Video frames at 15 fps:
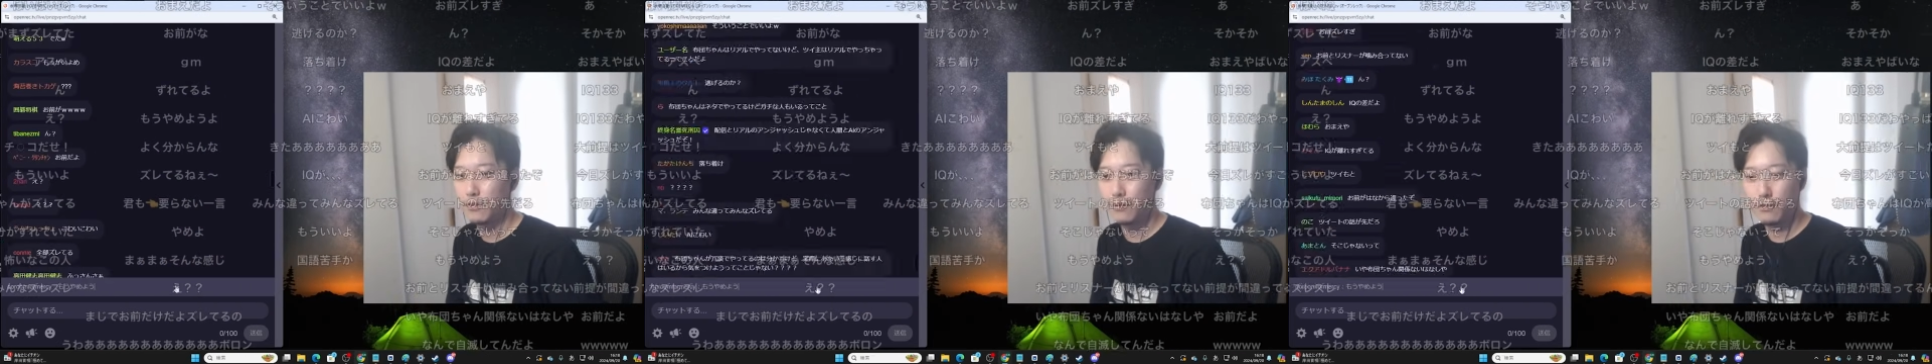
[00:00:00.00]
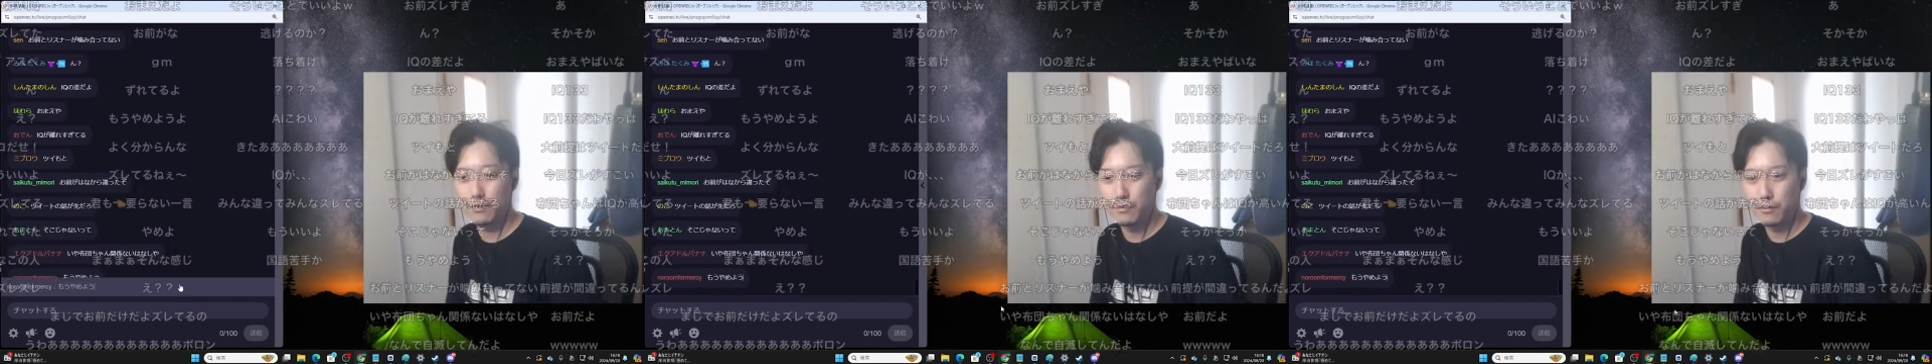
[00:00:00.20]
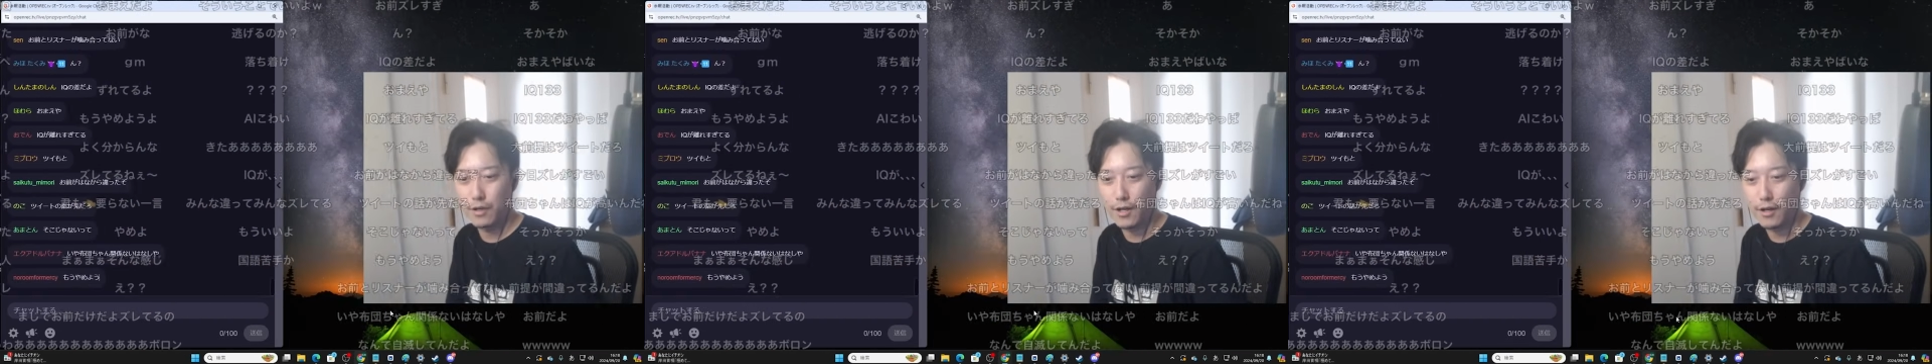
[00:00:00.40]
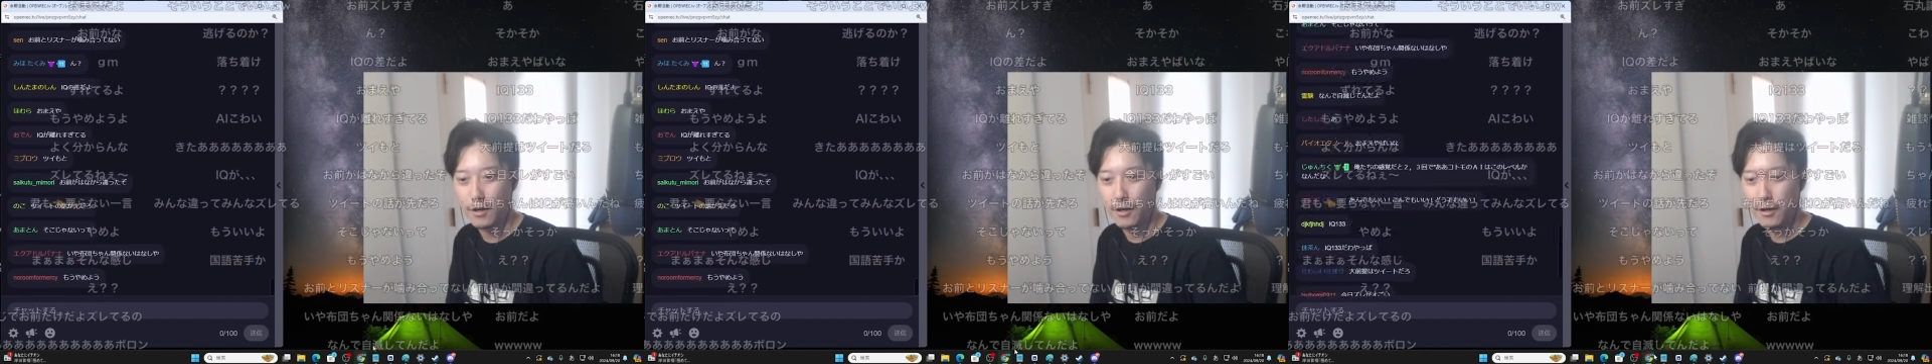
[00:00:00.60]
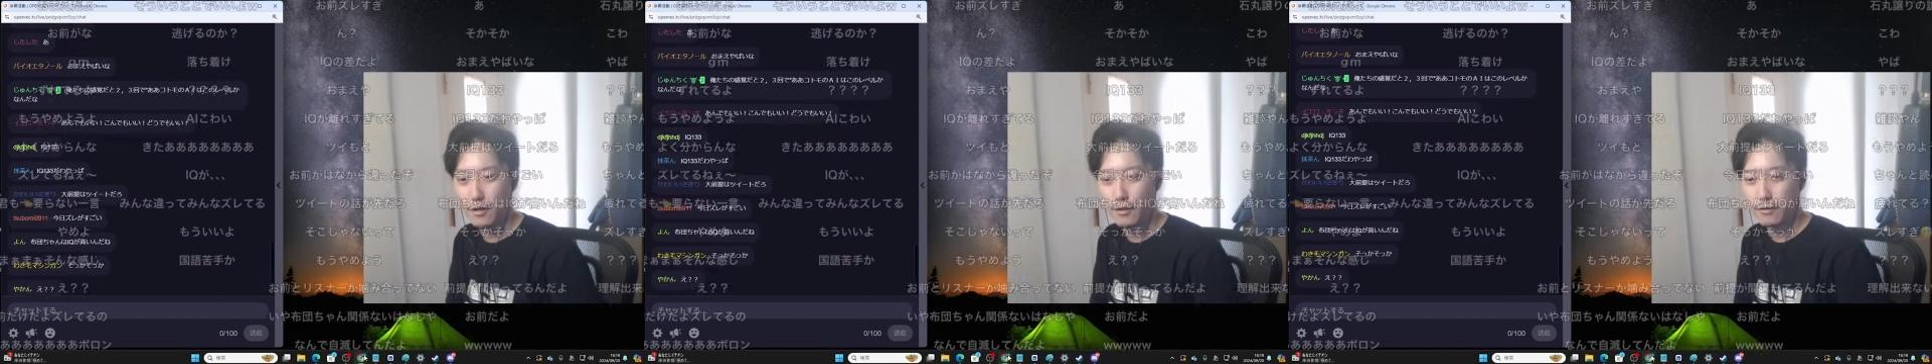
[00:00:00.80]
ていうの
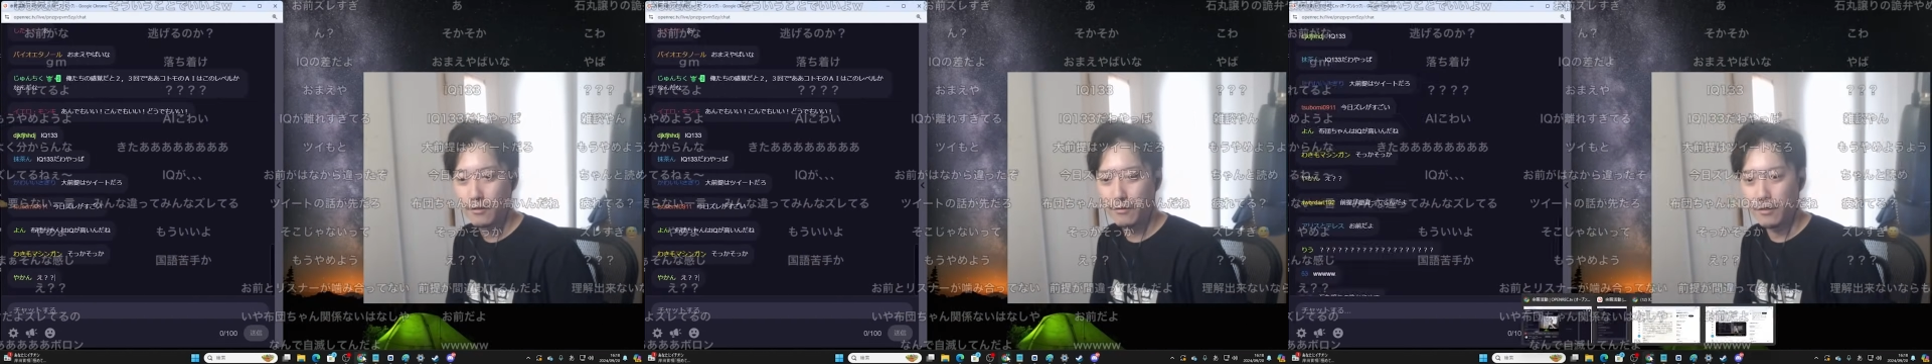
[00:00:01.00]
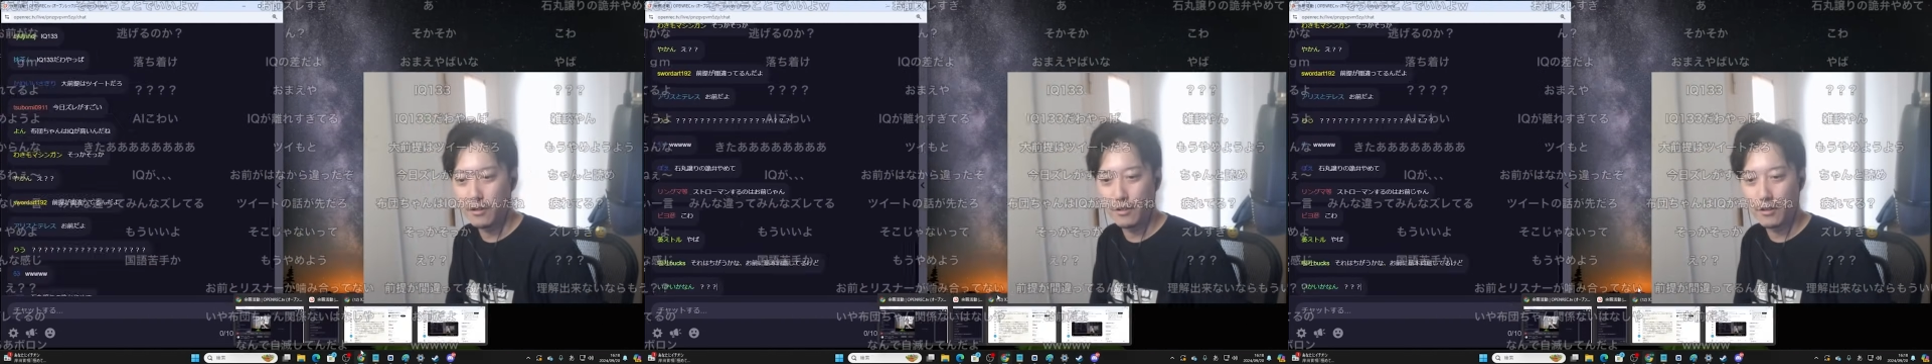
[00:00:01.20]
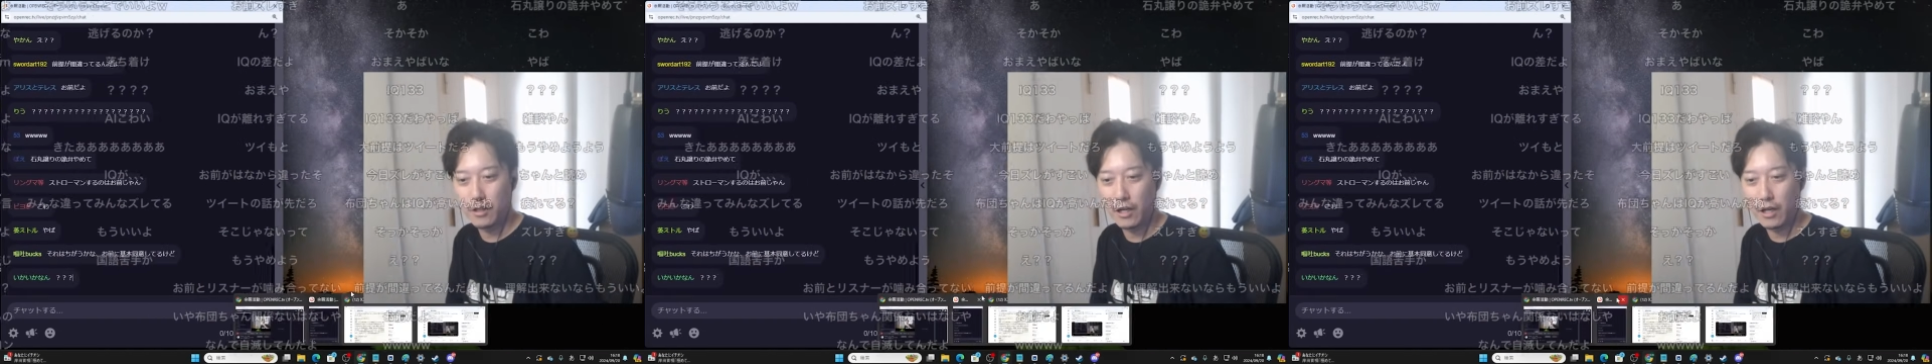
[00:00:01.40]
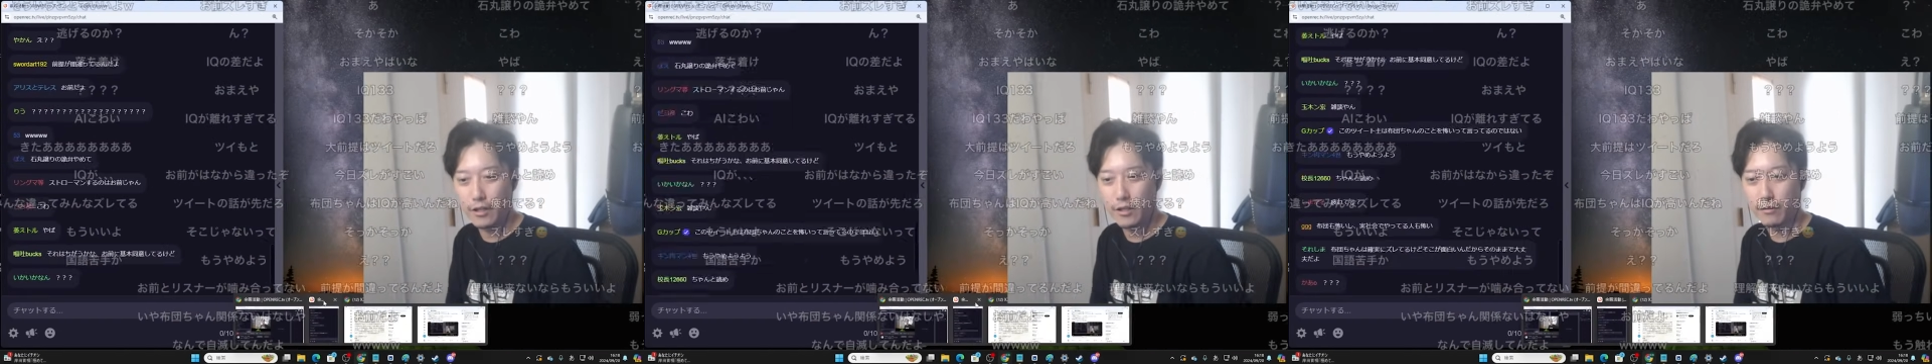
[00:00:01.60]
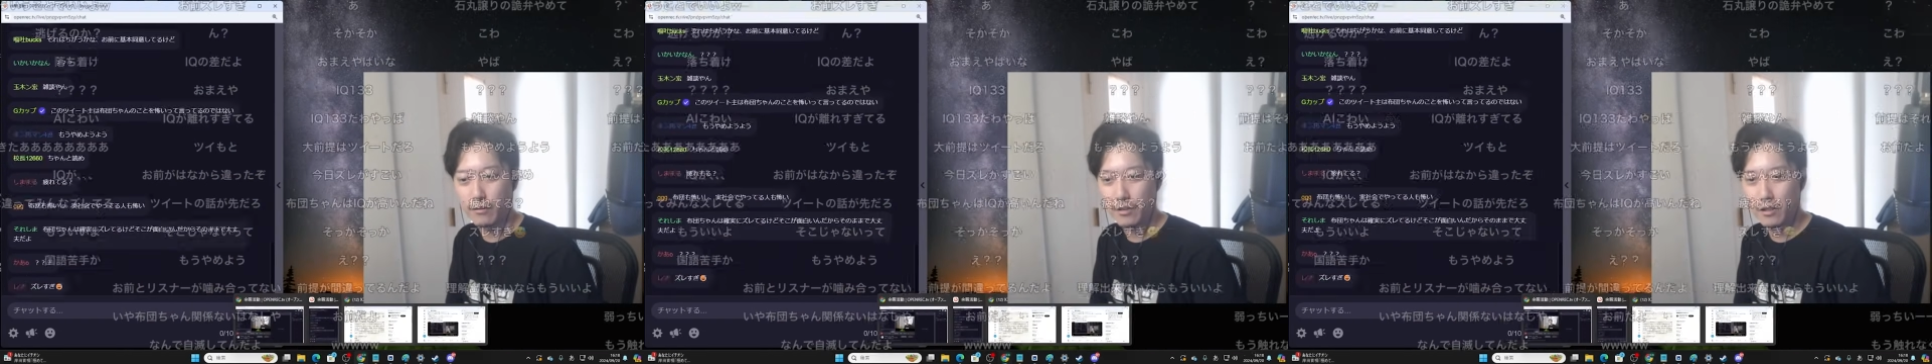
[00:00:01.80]
があれだよ